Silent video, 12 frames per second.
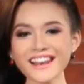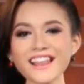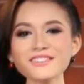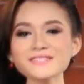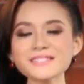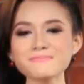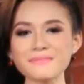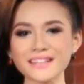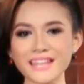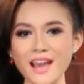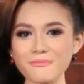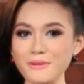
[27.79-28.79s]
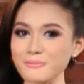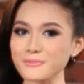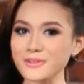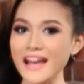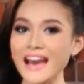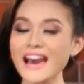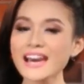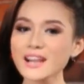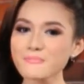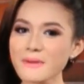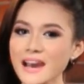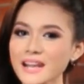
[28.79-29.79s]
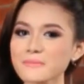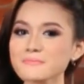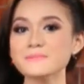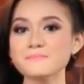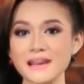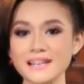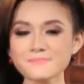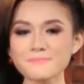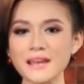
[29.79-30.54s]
Lalu seperti apa pula harap-harap cemas